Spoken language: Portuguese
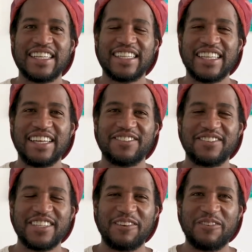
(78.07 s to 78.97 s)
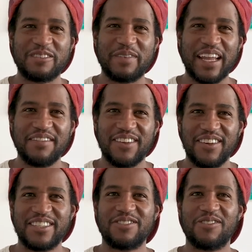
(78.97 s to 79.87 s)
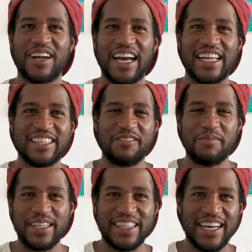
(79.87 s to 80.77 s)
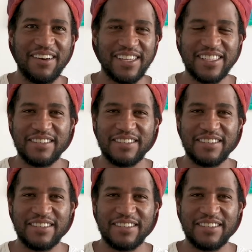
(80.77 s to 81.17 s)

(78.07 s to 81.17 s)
né, nossos encontros maravilhosos de tocar, ter o bandão,